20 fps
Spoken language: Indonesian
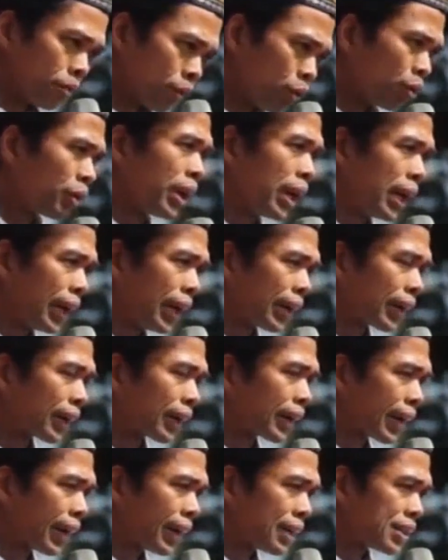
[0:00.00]
Muda,
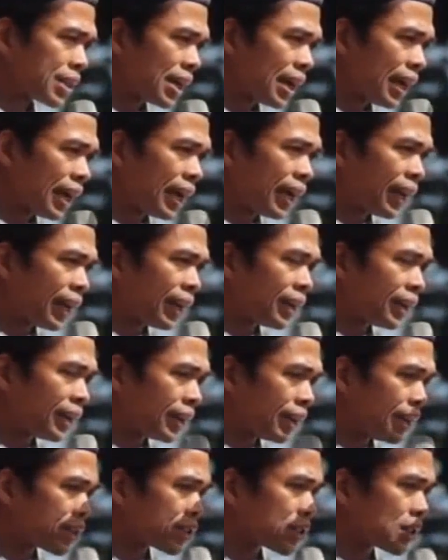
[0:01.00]
Kerajaan
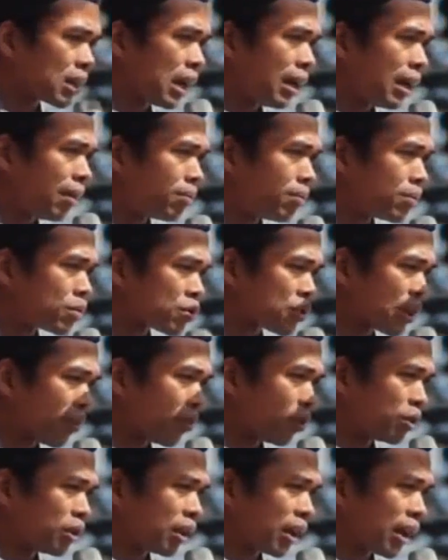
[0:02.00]
Islam
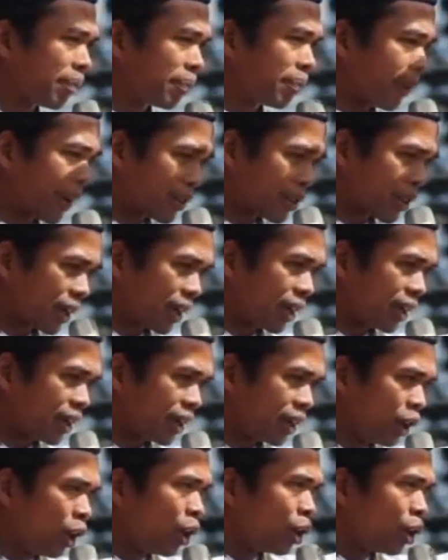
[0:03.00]
Samudra Pasai